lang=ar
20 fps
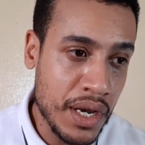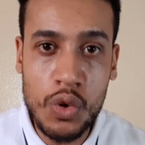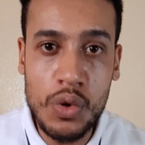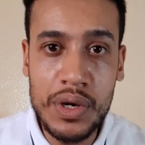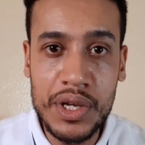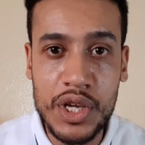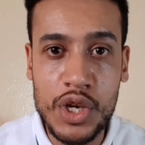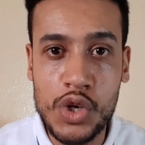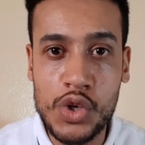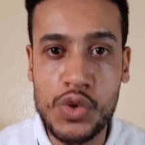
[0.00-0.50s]

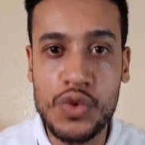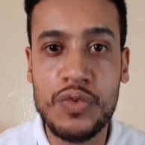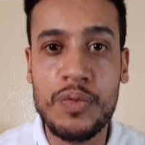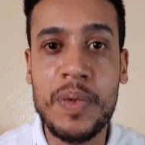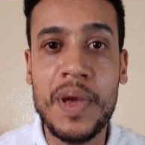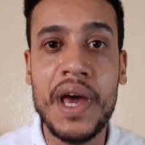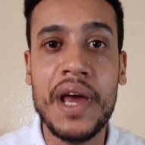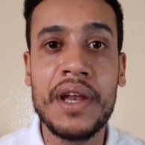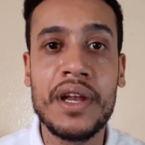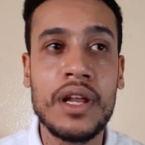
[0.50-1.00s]
كل كيشوف
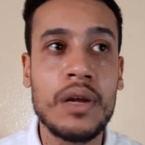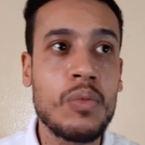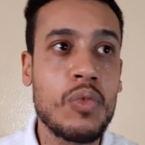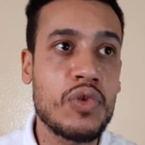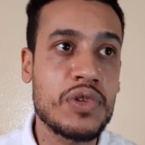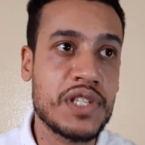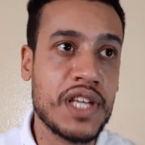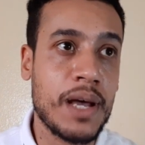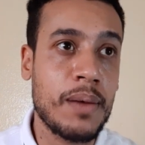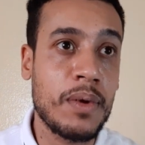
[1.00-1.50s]
بان
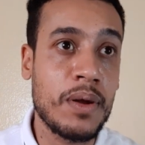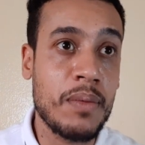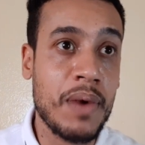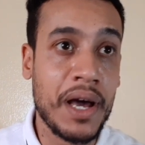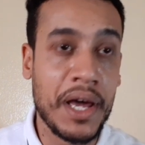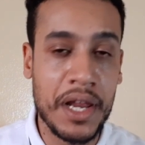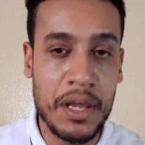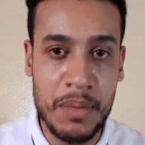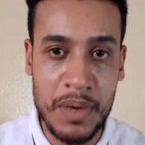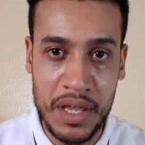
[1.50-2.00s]
المنتخب
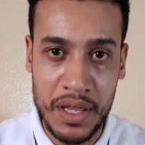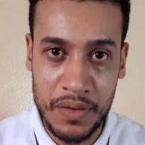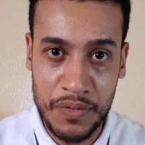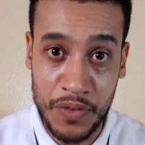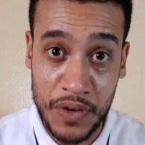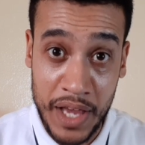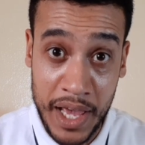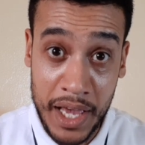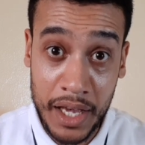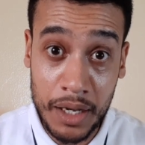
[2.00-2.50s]
المغربي في
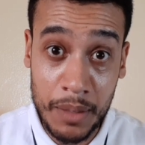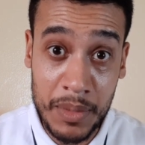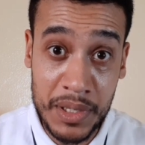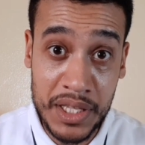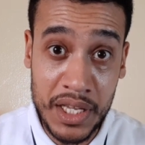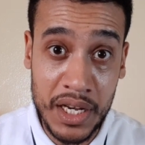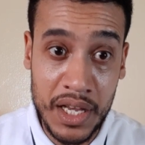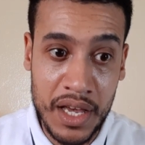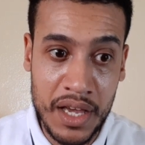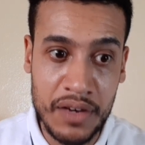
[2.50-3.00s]
الحقبه
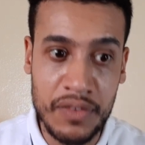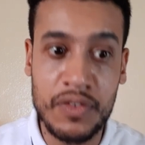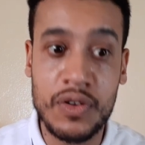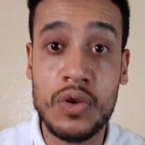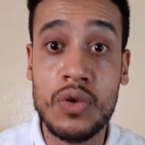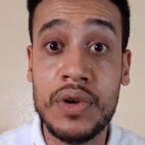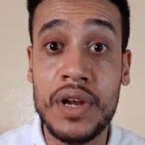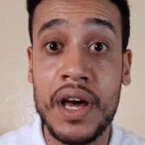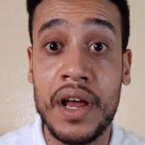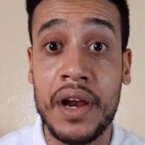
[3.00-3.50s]
ديال ايرفي
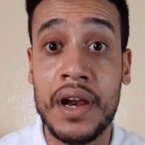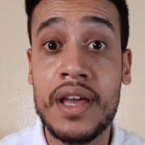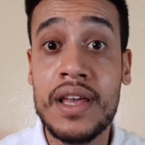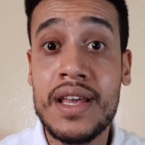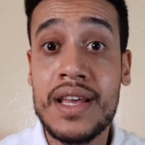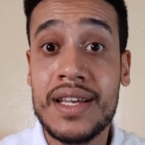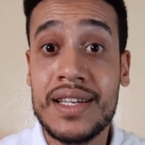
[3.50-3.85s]
رونار